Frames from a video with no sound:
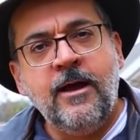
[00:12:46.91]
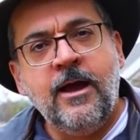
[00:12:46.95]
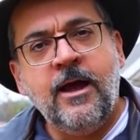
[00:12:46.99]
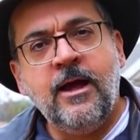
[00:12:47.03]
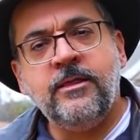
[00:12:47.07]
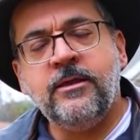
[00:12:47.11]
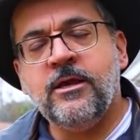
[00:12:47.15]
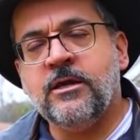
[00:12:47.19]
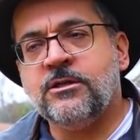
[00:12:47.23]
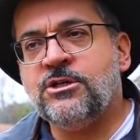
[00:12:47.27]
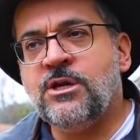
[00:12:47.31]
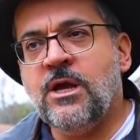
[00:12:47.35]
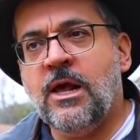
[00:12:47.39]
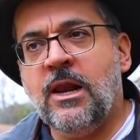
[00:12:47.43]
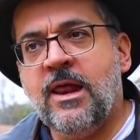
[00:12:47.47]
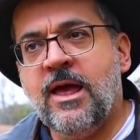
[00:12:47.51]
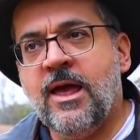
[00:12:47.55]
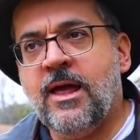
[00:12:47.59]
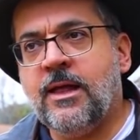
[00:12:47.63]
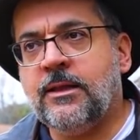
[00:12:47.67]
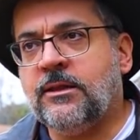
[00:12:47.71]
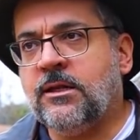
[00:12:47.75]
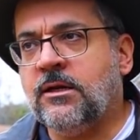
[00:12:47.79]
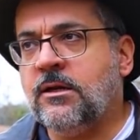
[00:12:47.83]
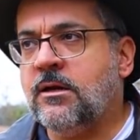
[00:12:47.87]
A energia
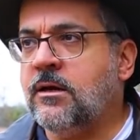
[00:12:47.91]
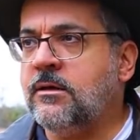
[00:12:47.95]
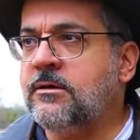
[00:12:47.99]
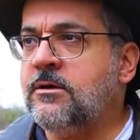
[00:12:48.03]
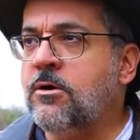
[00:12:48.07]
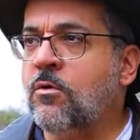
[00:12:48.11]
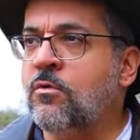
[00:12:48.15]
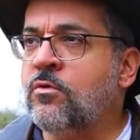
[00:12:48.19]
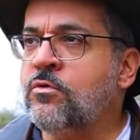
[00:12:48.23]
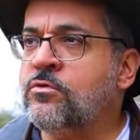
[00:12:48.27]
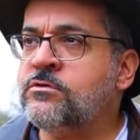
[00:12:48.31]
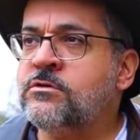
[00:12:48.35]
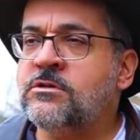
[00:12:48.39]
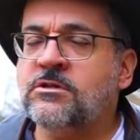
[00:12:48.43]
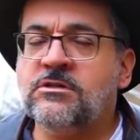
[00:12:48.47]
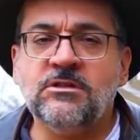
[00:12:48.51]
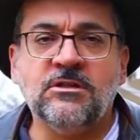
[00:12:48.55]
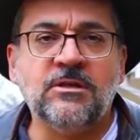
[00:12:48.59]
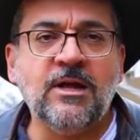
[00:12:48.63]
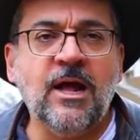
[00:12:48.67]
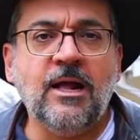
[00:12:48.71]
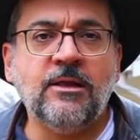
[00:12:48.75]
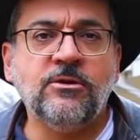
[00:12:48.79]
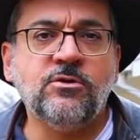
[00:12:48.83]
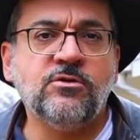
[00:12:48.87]
elétrica, em alguns
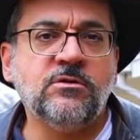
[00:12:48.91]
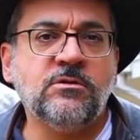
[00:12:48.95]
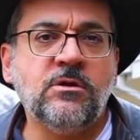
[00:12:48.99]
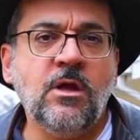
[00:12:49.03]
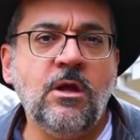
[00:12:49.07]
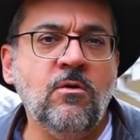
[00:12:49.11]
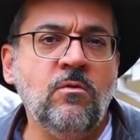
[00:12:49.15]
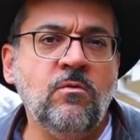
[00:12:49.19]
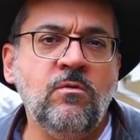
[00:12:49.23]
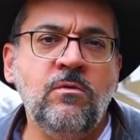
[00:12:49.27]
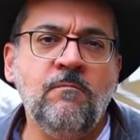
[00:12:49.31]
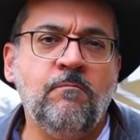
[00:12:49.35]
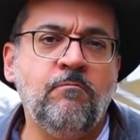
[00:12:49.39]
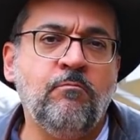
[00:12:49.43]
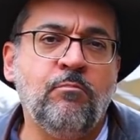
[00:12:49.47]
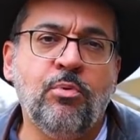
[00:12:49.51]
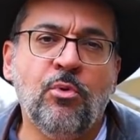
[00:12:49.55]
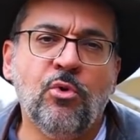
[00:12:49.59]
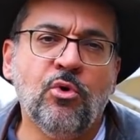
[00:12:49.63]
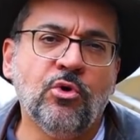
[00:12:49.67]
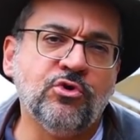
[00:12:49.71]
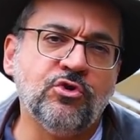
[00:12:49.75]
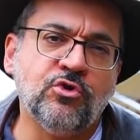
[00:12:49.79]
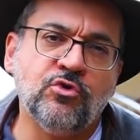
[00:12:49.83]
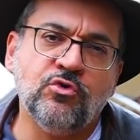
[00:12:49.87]
estados, tem um
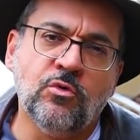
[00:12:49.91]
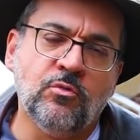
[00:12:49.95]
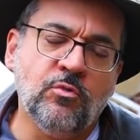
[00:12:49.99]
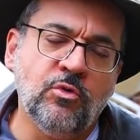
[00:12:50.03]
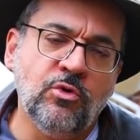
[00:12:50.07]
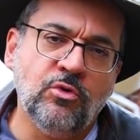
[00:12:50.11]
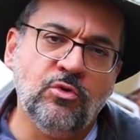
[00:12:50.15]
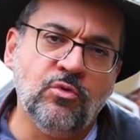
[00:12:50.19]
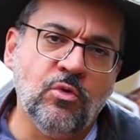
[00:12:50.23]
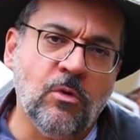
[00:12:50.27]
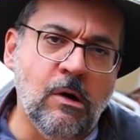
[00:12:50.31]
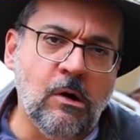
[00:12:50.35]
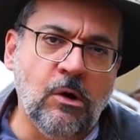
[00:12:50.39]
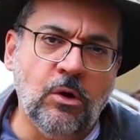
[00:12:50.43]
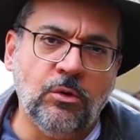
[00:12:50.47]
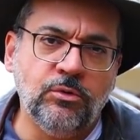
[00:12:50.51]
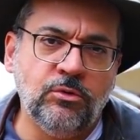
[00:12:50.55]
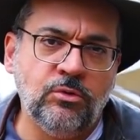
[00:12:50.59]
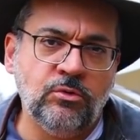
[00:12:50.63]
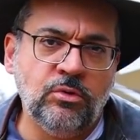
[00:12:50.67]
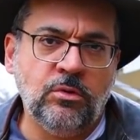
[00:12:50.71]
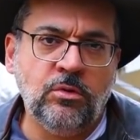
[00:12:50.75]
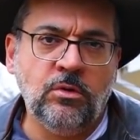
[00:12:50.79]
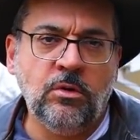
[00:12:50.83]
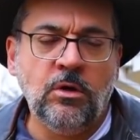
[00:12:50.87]
imposto muito alto